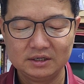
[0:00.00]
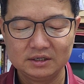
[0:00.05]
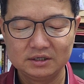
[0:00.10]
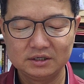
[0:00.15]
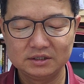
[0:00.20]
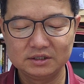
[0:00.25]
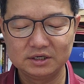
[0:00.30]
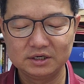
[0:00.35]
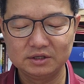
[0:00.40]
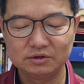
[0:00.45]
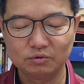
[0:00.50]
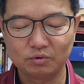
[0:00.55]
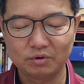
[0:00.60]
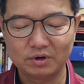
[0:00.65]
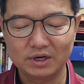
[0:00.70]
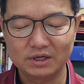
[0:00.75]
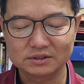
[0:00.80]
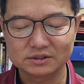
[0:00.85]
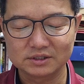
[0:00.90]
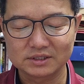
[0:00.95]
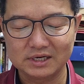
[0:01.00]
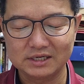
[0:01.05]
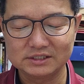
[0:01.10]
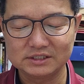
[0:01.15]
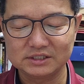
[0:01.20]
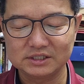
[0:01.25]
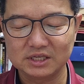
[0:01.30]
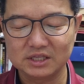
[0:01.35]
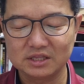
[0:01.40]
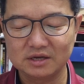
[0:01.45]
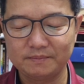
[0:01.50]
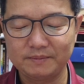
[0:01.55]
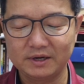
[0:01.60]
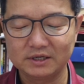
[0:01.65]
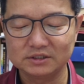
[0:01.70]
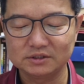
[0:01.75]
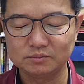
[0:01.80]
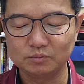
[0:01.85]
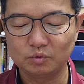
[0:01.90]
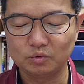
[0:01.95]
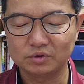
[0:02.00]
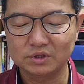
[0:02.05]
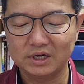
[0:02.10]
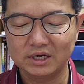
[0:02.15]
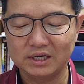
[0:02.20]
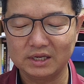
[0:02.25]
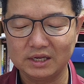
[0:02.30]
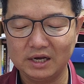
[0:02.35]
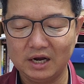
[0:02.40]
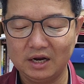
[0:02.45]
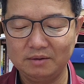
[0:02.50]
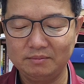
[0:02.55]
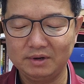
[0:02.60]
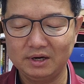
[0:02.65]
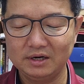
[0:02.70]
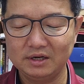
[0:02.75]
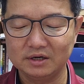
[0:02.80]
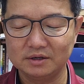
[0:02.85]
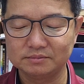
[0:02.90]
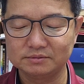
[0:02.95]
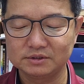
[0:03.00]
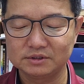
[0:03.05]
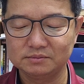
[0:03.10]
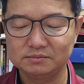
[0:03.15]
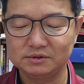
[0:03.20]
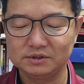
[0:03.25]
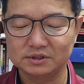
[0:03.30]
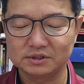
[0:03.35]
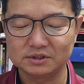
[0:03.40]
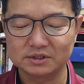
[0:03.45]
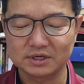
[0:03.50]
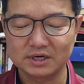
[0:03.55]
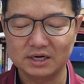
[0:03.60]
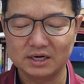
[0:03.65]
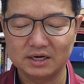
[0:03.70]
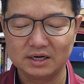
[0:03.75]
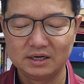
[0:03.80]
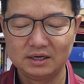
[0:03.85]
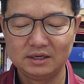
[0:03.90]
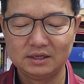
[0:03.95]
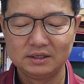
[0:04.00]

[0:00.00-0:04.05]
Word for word: 그들이 놀라서 다시 대답하지 못하니 할 말이 없음이었더라.